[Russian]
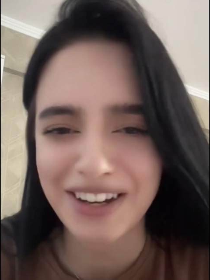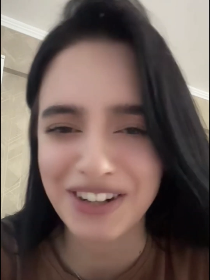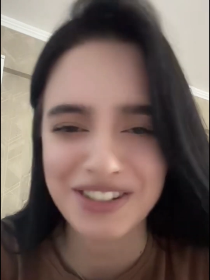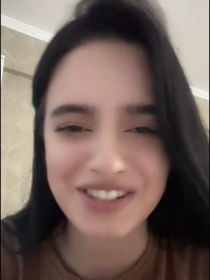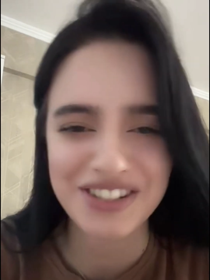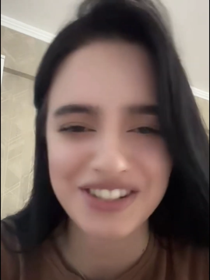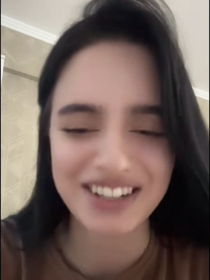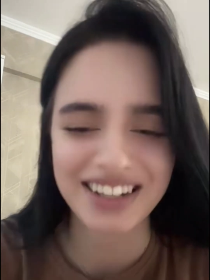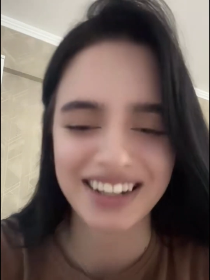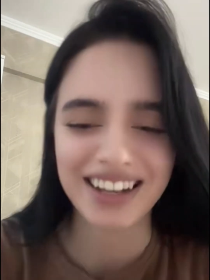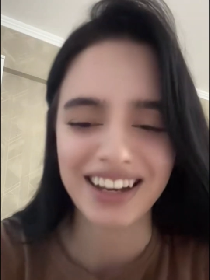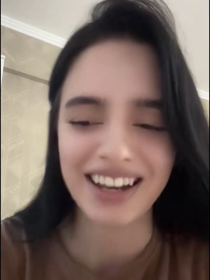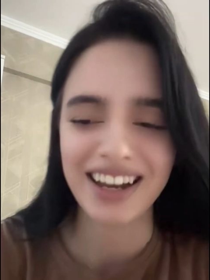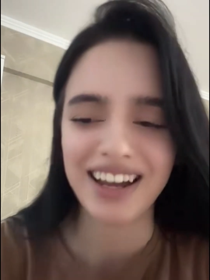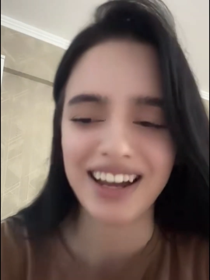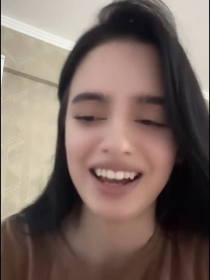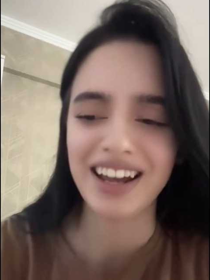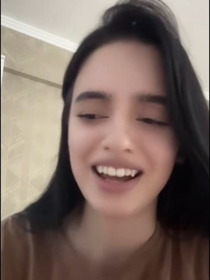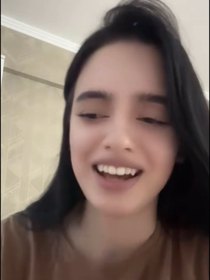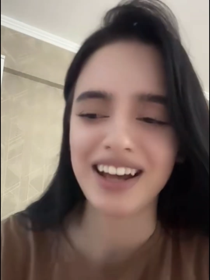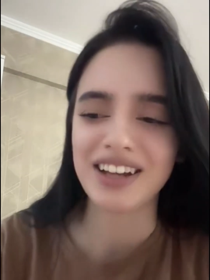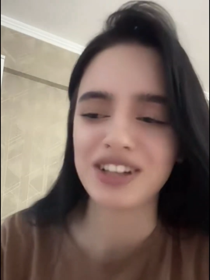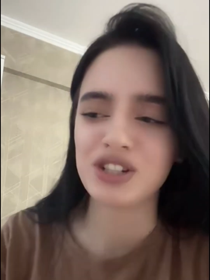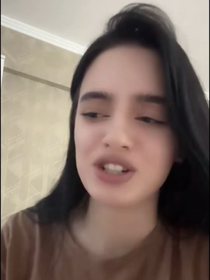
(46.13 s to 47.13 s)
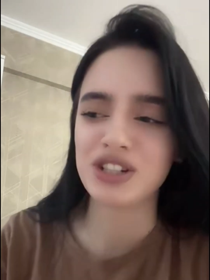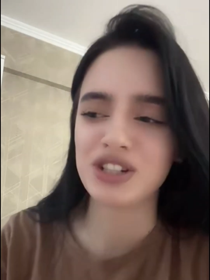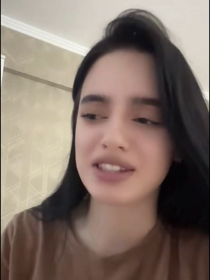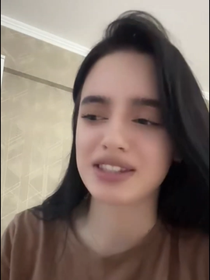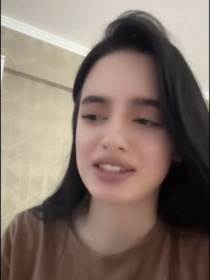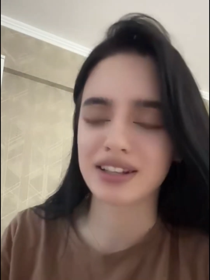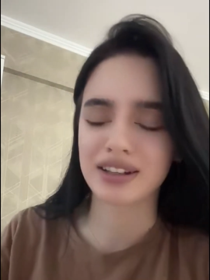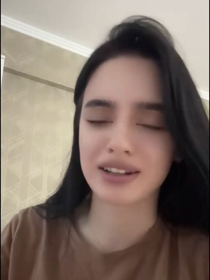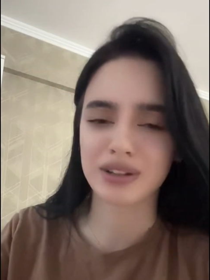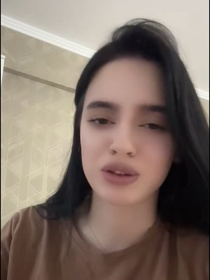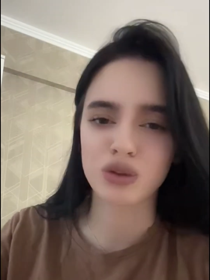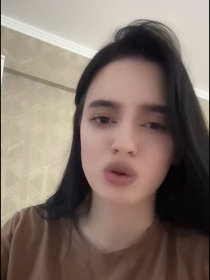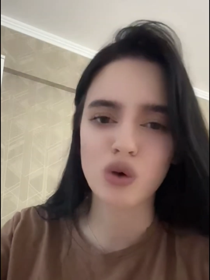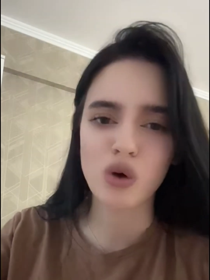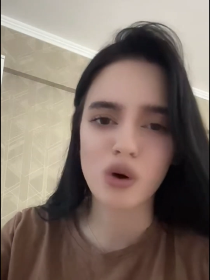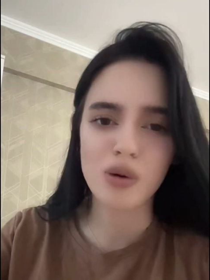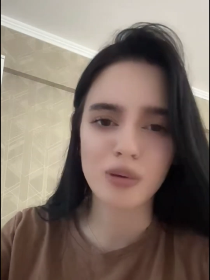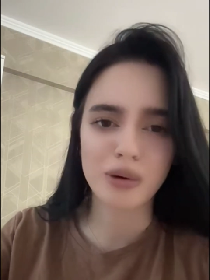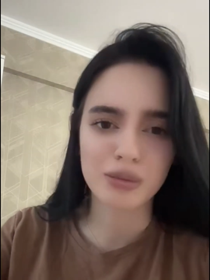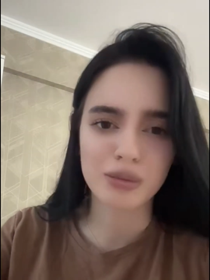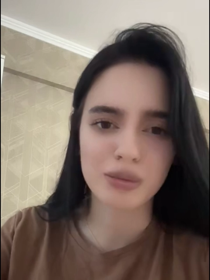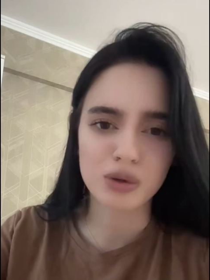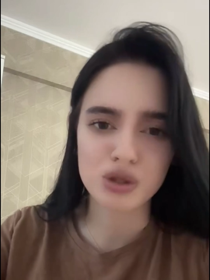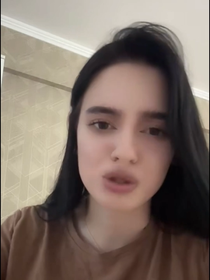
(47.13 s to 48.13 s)
короче, чистая
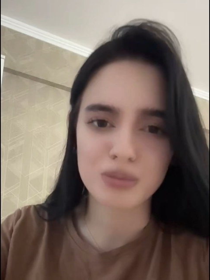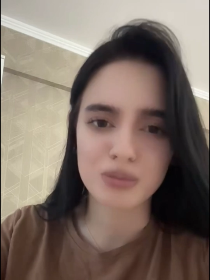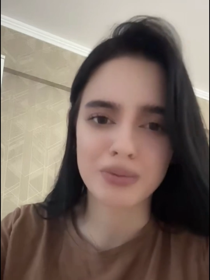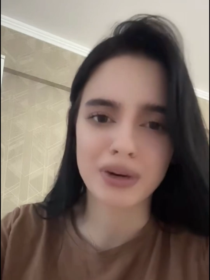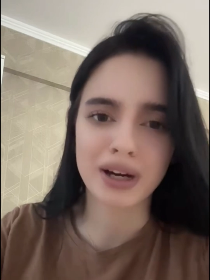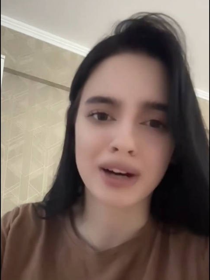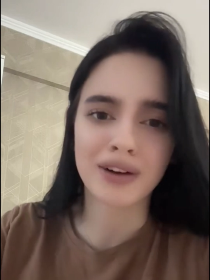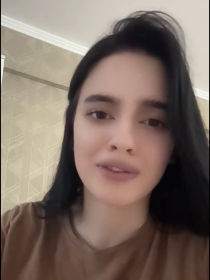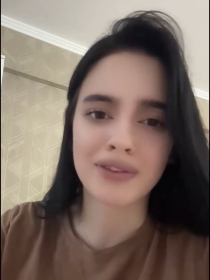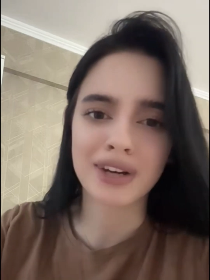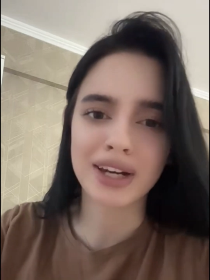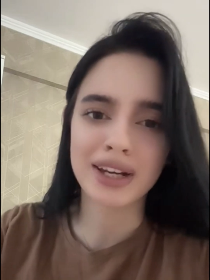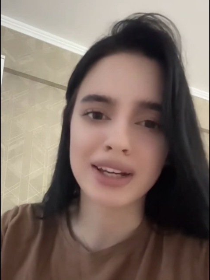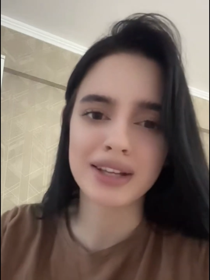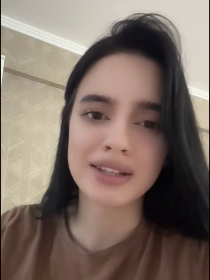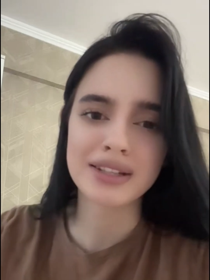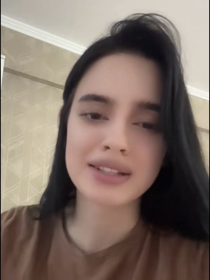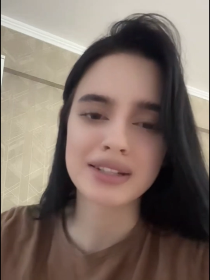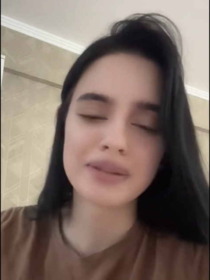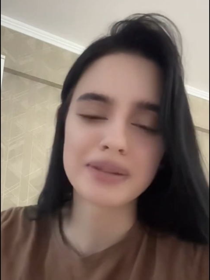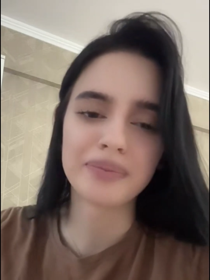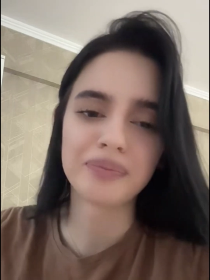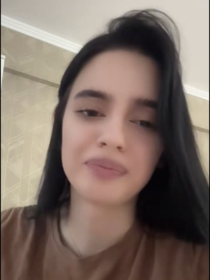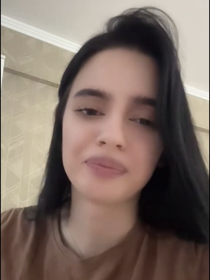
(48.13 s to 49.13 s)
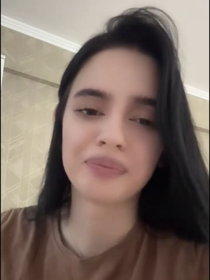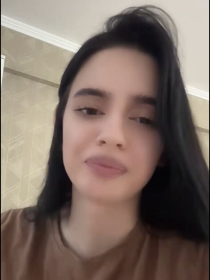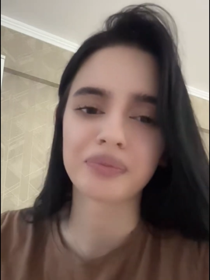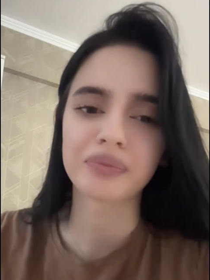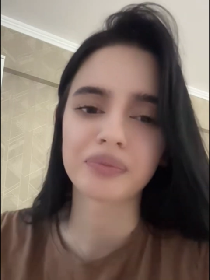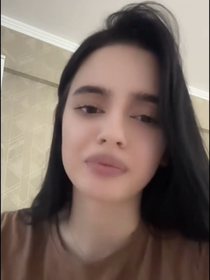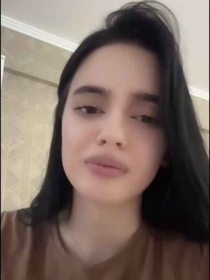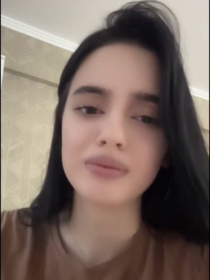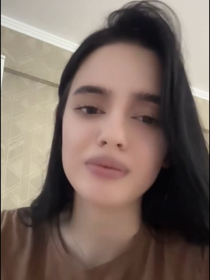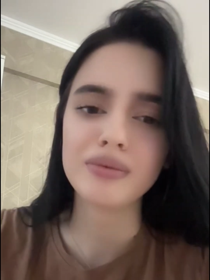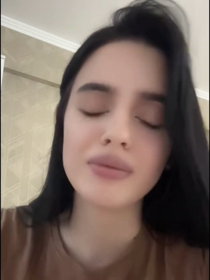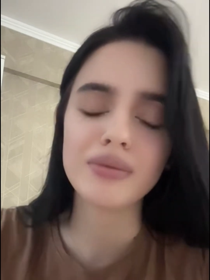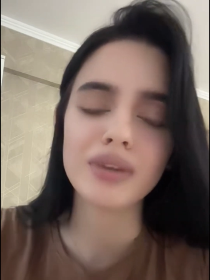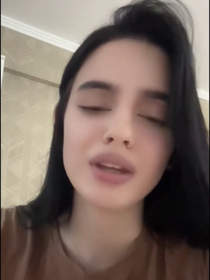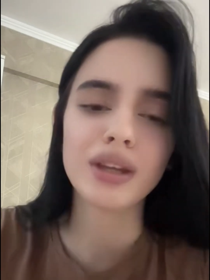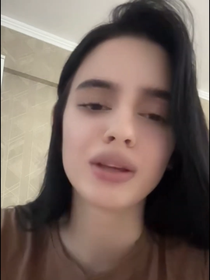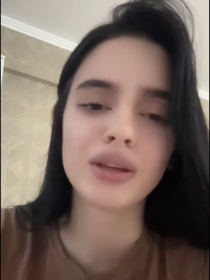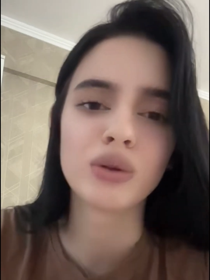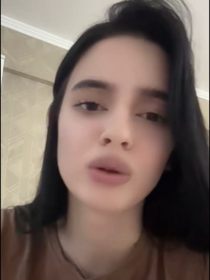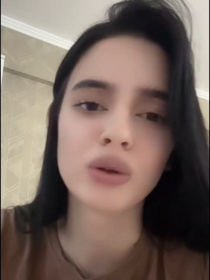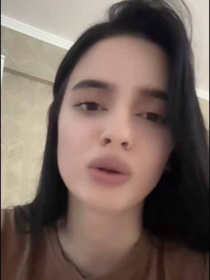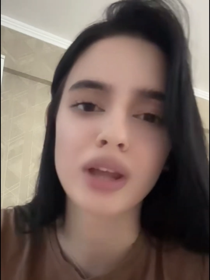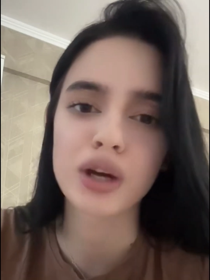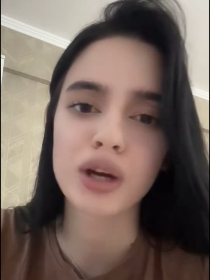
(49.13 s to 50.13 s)
дома можем поговорить.
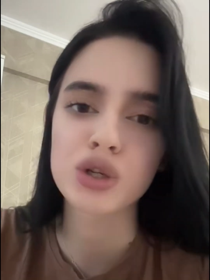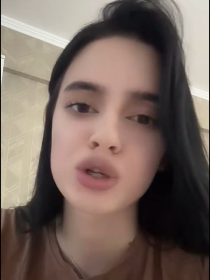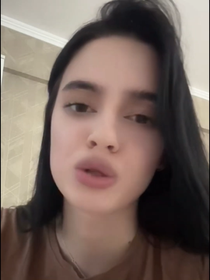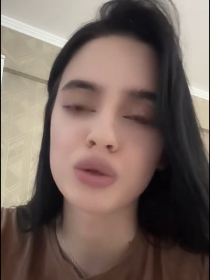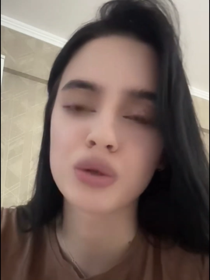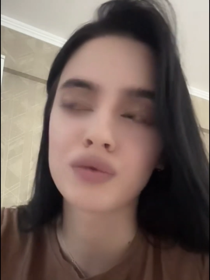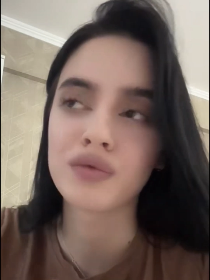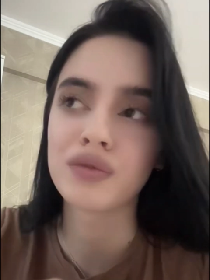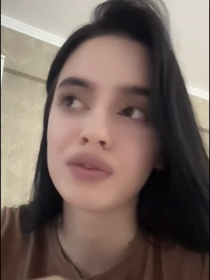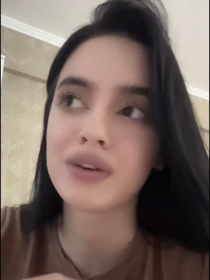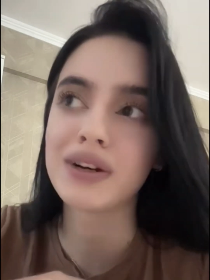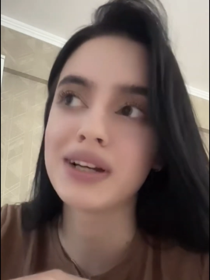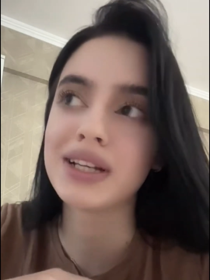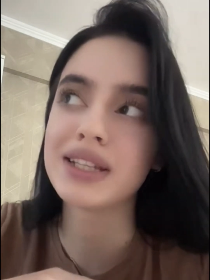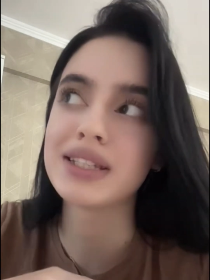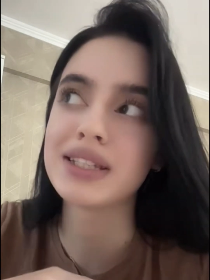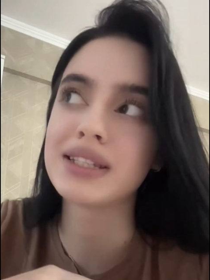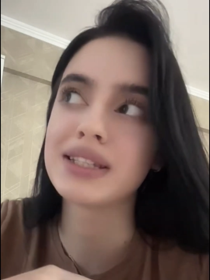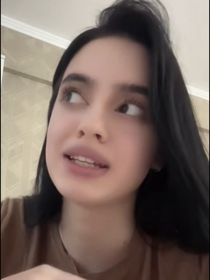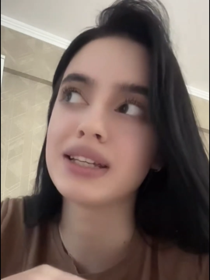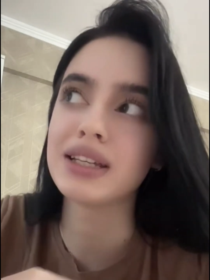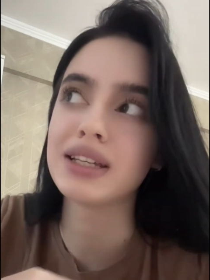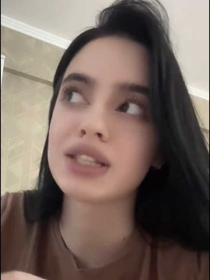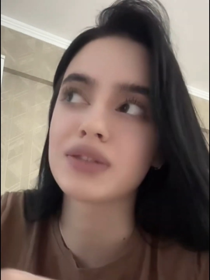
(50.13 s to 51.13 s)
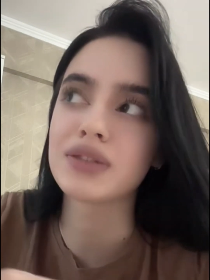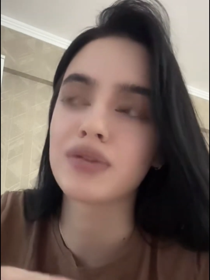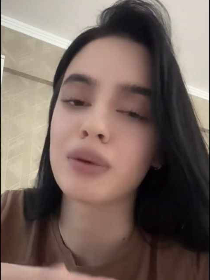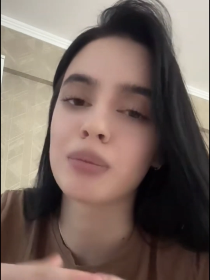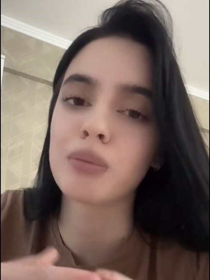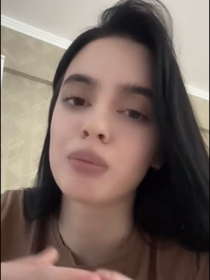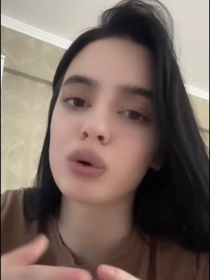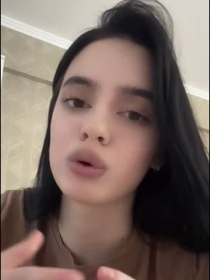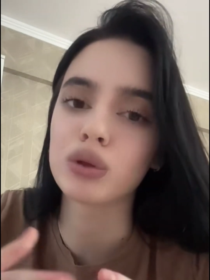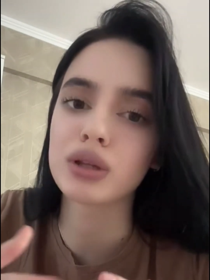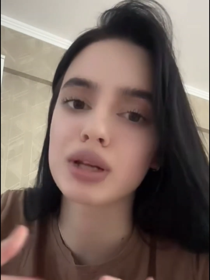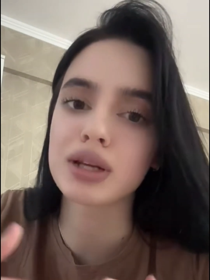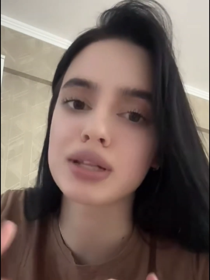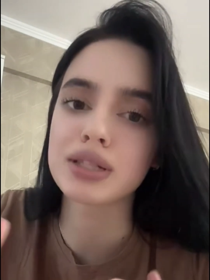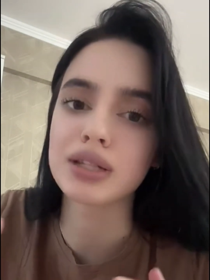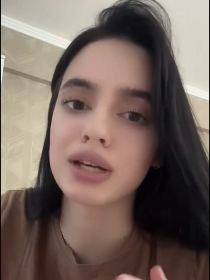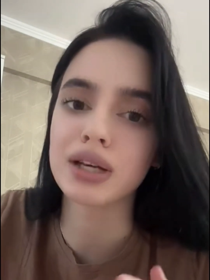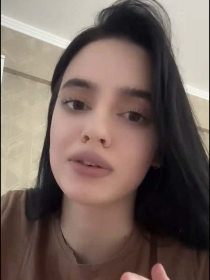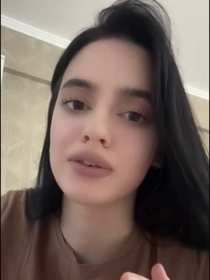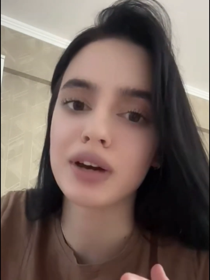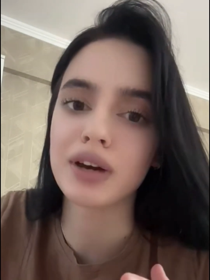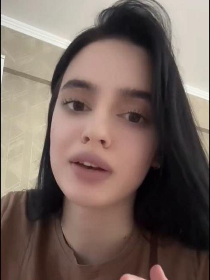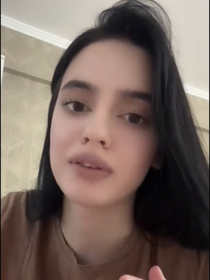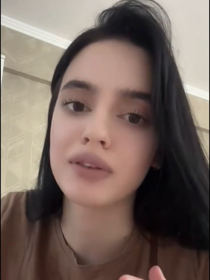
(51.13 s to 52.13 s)
Ну, так что выйти и свободно
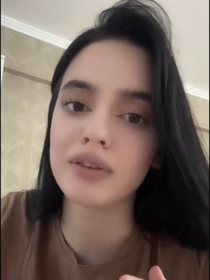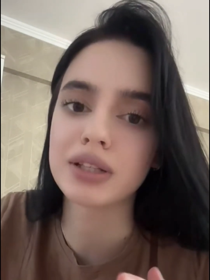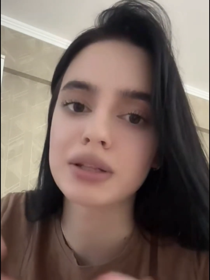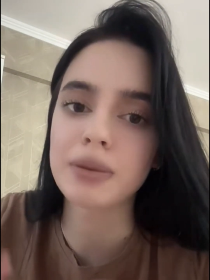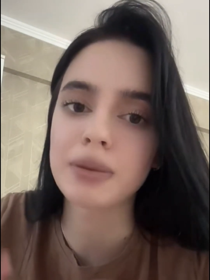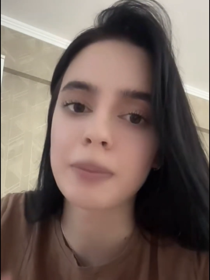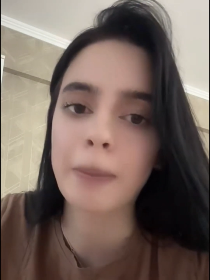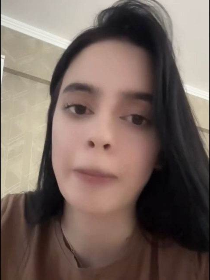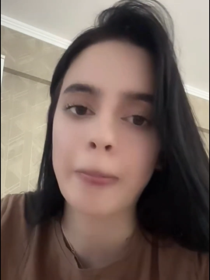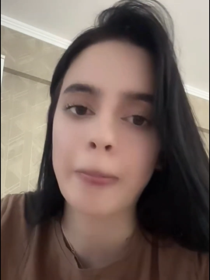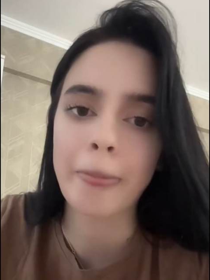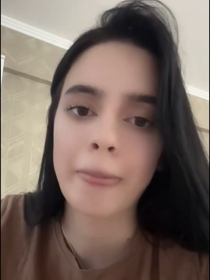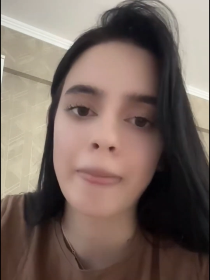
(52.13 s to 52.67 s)
разговаривать.